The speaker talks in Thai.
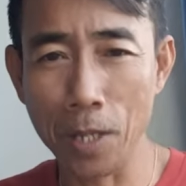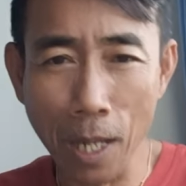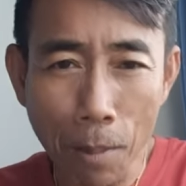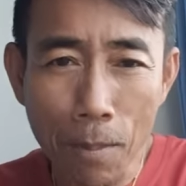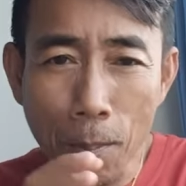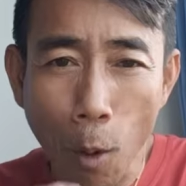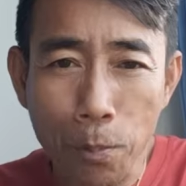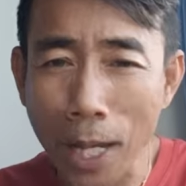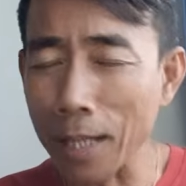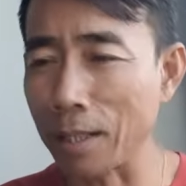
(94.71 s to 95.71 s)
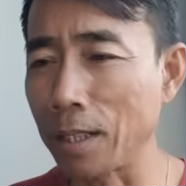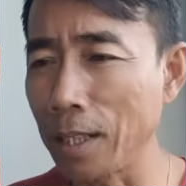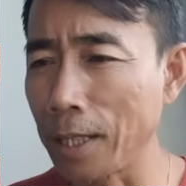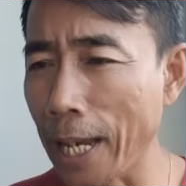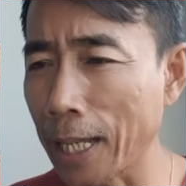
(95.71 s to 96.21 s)
ยังไม่มีภพชาติ เกิดขึ้น
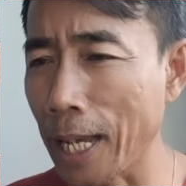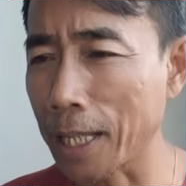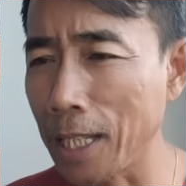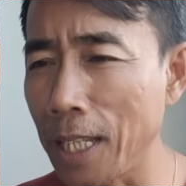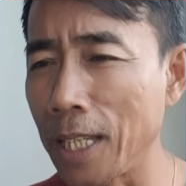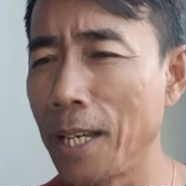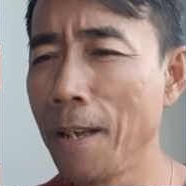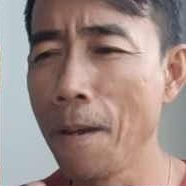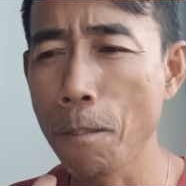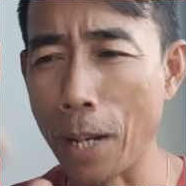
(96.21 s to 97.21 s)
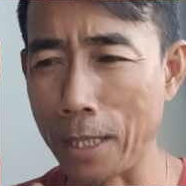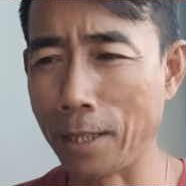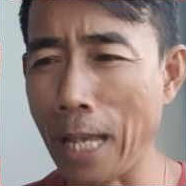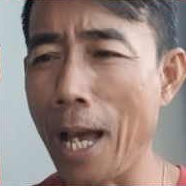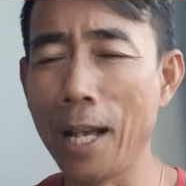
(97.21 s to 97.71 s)
ในขณะที่ผัสสะ